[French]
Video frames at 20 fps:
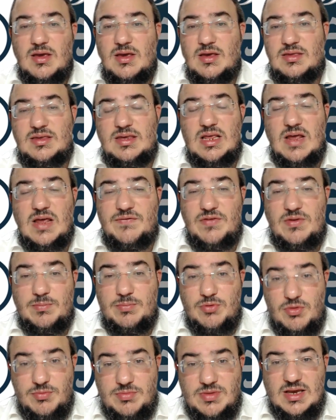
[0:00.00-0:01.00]
S'il a fait une
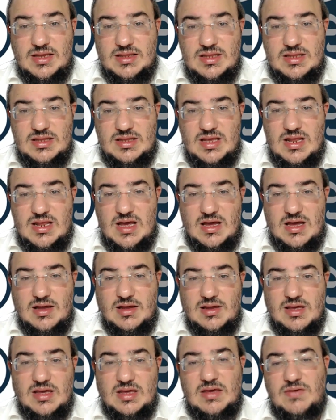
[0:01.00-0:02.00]
première Netila
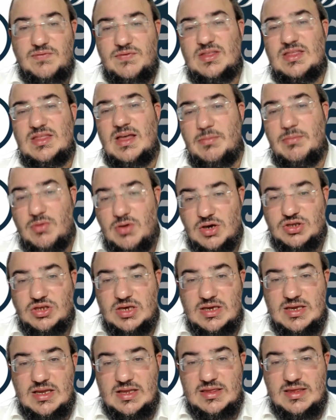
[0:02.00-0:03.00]
et qu'il fait d'abord
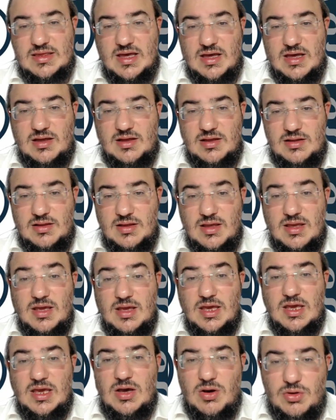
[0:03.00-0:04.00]
Achariata
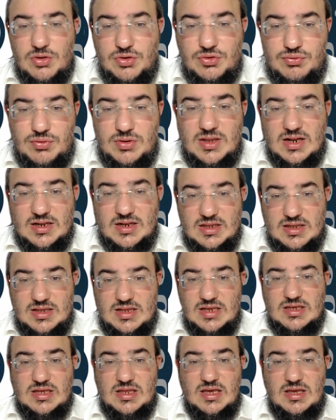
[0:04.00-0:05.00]
et ensuite un
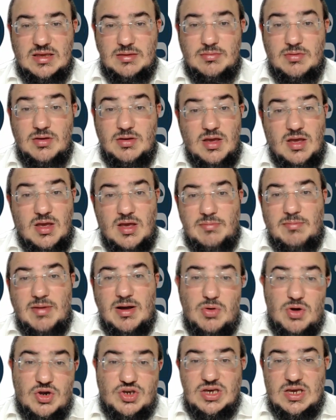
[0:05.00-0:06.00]
Netila Tchadayim, ben bah,
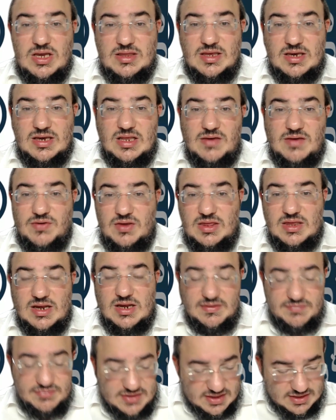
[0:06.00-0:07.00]
le Achariata qu'il a fait, c'est
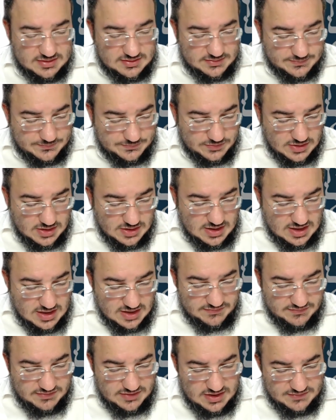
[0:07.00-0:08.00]
un F-Sec.
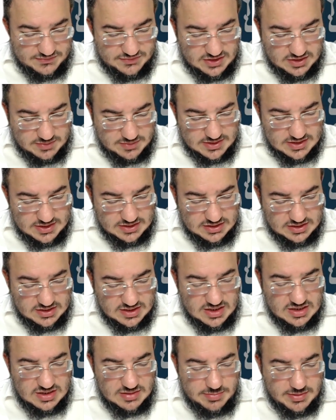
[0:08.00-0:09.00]
Avec Ben
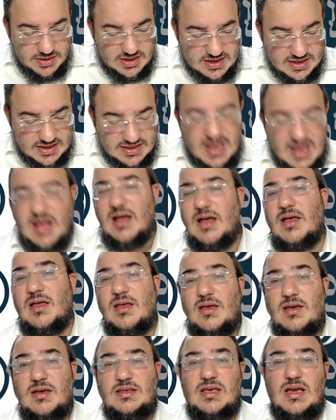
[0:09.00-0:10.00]
Anetila, Libirkata.
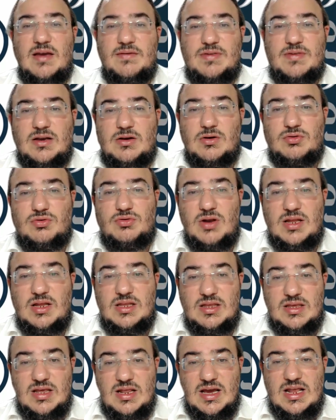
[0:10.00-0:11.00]
Il y a un f entre la
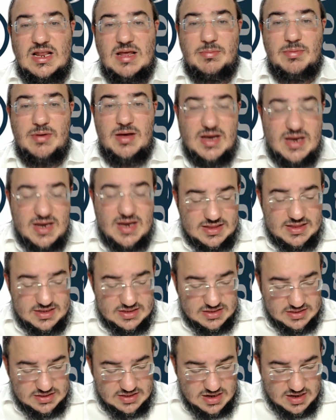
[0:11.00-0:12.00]
Netila et la Bracha de la
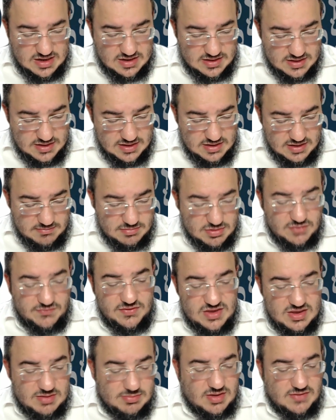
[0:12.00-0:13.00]
Netila. Maintenant,
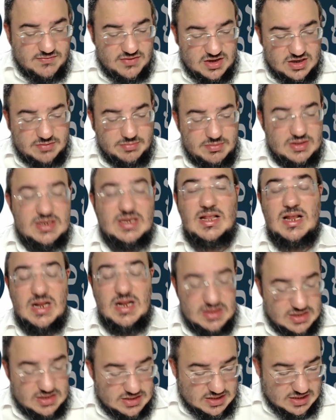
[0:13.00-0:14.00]
Veim Yevarech la
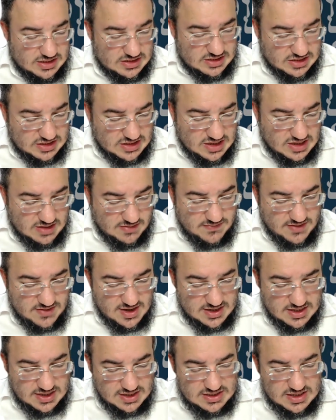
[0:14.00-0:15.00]
Netila Shadaim,
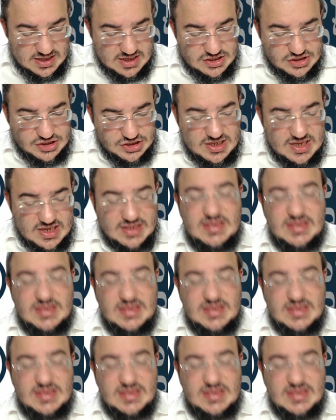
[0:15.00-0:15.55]
Veacharkach si